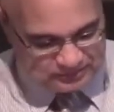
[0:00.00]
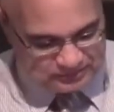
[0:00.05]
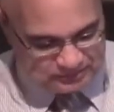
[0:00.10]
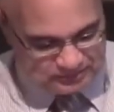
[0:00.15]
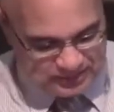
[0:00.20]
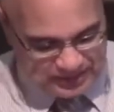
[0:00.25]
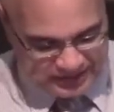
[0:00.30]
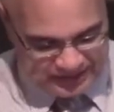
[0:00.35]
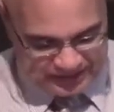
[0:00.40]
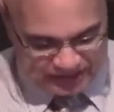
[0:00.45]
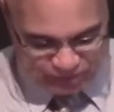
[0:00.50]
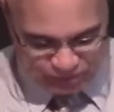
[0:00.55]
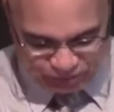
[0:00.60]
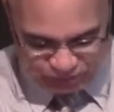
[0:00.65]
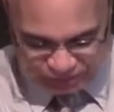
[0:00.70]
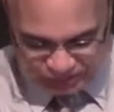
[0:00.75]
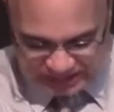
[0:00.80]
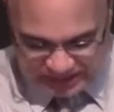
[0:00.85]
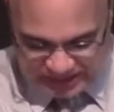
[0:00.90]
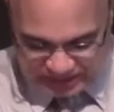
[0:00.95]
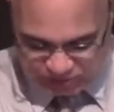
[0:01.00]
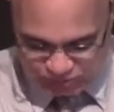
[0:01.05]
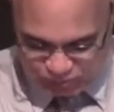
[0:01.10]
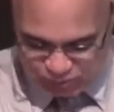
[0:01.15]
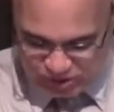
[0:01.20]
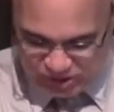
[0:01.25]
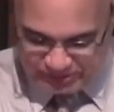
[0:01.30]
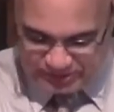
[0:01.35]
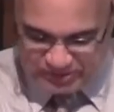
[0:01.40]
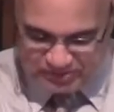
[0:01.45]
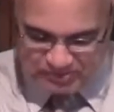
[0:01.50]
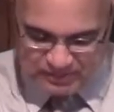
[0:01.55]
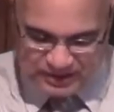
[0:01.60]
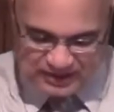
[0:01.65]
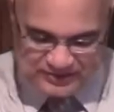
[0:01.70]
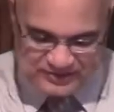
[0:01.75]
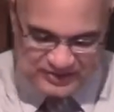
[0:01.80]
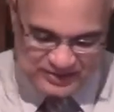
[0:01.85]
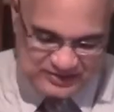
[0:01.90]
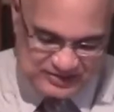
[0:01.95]
van a encontrar una vez
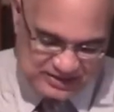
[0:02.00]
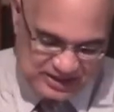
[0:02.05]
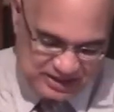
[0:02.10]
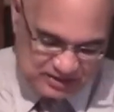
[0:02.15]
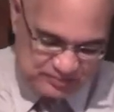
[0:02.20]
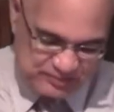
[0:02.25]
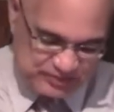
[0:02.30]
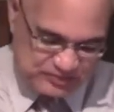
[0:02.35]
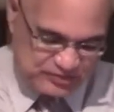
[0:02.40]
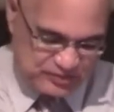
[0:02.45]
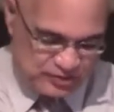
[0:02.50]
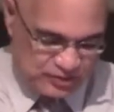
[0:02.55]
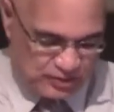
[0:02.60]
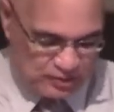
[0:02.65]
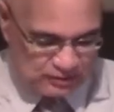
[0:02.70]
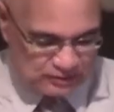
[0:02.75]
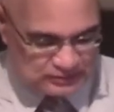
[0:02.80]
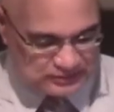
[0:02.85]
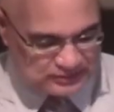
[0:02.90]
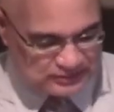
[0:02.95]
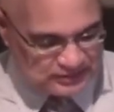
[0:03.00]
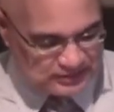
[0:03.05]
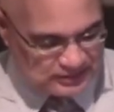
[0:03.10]
más esta expresión.